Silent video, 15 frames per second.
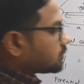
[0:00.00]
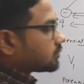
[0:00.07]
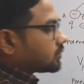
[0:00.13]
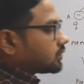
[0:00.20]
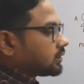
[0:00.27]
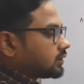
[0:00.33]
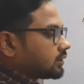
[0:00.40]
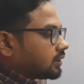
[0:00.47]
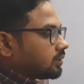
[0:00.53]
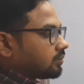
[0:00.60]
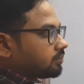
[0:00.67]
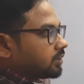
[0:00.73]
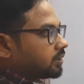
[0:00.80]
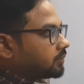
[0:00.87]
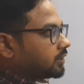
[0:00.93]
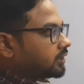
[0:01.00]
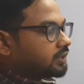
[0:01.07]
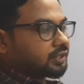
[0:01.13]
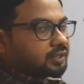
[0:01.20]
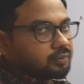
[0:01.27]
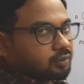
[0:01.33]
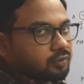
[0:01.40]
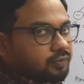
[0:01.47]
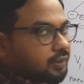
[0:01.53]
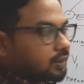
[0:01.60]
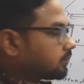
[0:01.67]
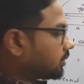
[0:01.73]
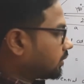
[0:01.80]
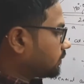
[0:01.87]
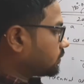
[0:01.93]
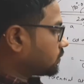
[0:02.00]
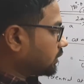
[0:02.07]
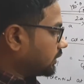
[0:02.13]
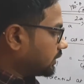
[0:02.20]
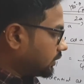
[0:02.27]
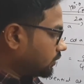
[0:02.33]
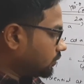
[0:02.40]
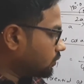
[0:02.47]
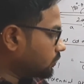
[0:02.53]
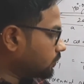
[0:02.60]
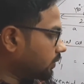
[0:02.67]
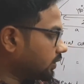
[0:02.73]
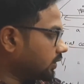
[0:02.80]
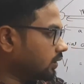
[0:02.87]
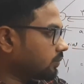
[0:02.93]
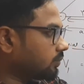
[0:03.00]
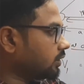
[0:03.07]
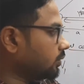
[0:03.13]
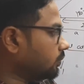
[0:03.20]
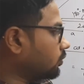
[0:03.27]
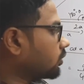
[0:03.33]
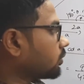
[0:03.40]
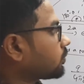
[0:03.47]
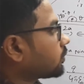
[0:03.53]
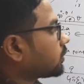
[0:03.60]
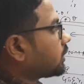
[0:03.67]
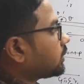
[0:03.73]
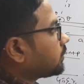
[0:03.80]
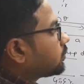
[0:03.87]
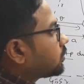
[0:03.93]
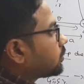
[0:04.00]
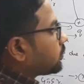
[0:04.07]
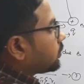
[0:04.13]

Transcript: ஸோ இதுதான் பிபிடி தீரமோட ஃபார்முலா ஸோ இதை யூஸ் பண்ணி தான் நம்ம இங்கே போட போகிறோம் என்ன போடப்